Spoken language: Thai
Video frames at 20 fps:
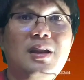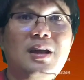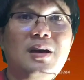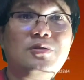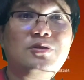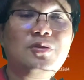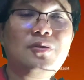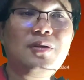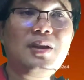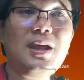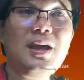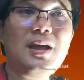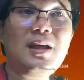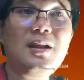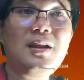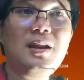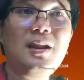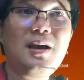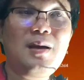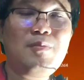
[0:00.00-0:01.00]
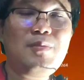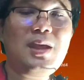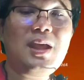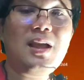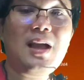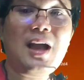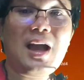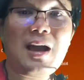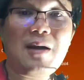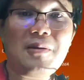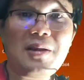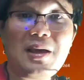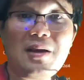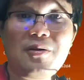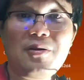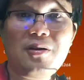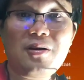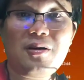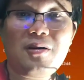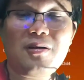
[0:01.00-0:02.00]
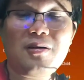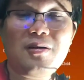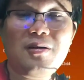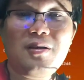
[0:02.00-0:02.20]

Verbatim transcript: แล้วช่วงนี้เริ่มมีข่าวแล้วก็